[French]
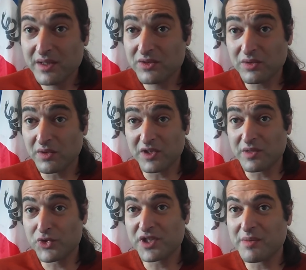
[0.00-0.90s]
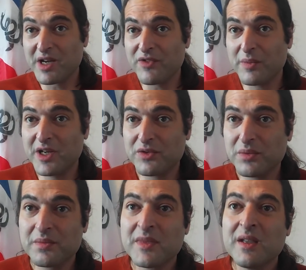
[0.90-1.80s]
parce que effectivement j'étais mal informé
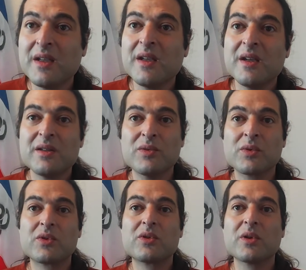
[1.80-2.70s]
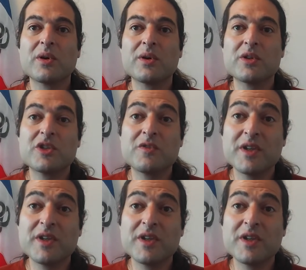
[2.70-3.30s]
là-dessus donc euh, bah,